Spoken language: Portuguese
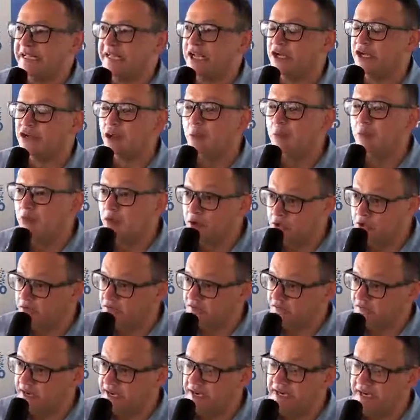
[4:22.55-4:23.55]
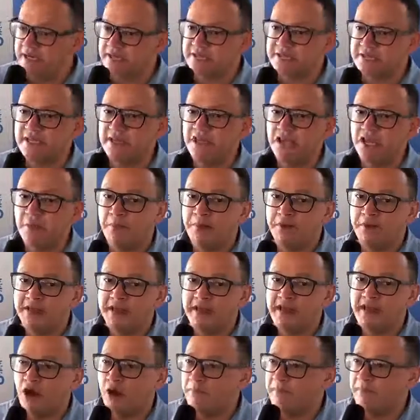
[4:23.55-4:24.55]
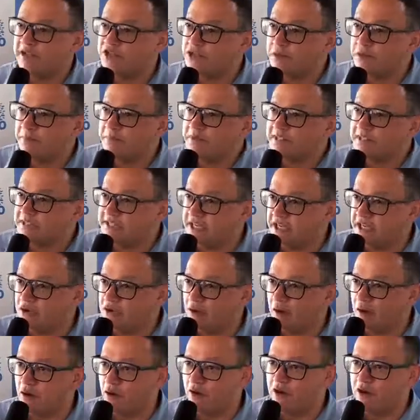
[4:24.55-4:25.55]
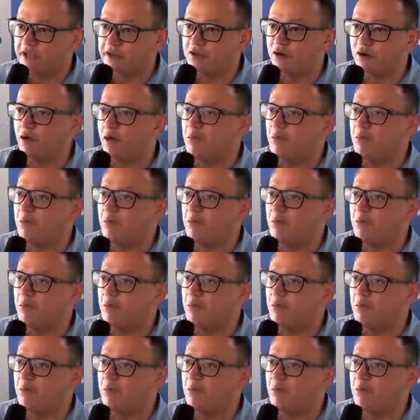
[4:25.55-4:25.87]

Eu estou muito feliz porque realmente eu me sinto acolhido